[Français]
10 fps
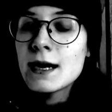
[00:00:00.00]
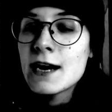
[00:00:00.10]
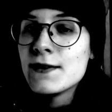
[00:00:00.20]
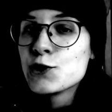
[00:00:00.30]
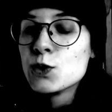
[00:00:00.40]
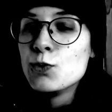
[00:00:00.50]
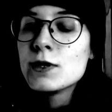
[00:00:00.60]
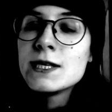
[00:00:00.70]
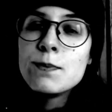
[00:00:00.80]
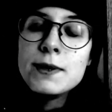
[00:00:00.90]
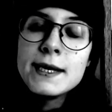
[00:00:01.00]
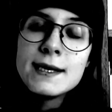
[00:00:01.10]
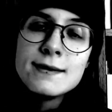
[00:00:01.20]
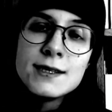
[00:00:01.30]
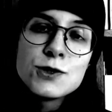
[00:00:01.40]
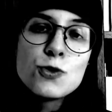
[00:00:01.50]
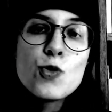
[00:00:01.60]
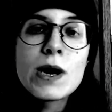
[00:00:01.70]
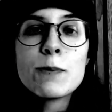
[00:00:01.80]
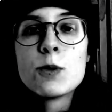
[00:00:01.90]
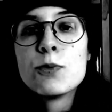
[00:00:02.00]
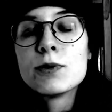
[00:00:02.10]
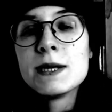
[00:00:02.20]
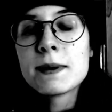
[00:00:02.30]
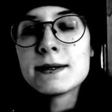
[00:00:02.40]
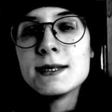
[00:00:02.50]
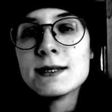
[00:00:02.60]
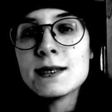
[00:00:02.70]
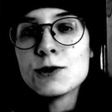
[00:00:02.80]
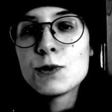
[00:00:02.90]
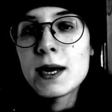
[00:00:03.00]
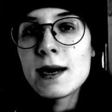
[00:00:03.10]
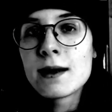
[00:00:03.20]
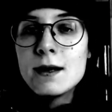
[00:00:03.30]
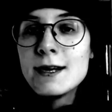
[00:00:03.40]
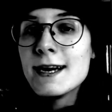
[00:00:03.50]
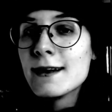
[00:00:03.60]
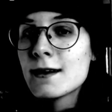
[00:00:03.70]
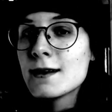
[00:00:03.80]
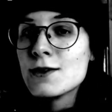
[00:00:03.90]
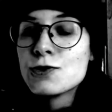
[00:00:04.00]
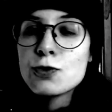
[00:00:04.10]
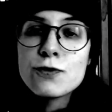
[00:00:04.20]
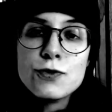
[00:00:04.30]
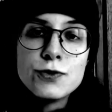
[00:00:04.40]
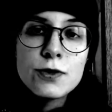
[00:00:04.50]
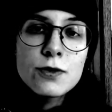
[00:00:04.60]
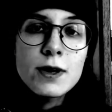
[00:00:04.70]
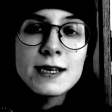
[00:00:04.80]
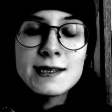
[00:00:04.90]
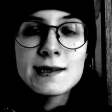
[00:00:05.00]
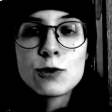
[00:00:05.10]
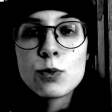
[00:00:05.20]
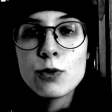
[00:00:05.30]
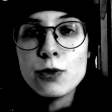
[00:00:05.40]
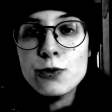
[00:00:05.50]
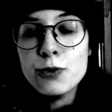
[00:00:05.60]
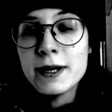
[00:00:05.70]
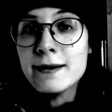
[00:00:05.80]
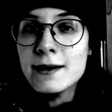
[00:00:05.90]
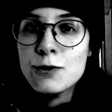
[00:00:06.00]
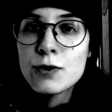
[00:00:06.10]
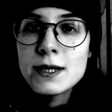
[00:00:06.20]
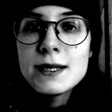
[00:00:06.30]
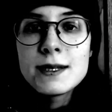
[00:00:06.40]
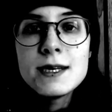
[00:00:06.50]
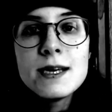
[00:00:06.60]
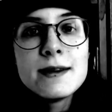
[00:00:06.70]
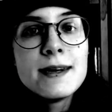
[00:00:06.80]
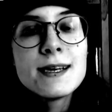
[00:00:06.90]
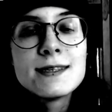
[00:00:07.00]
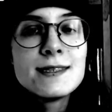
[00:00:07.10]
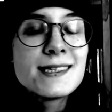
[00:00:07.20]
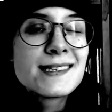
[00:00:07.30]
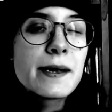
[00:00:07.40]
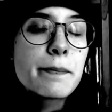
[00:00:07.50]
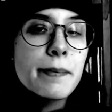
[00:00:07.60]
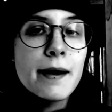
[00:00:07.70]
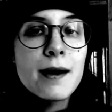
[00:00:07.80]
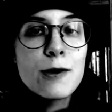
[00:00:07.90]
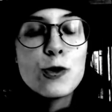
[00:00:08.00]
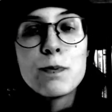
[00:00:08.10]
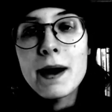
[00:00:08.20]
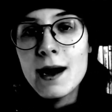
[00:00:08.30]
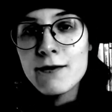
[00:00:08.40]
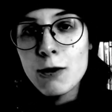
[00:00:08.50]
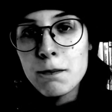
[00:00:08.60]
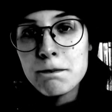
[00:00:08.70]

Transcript: a fait se multiplier les discours à propos des pratiques sexuelles et a créé, ce faisant, un certain nombre de catégories qui n'existaient pas auparavant.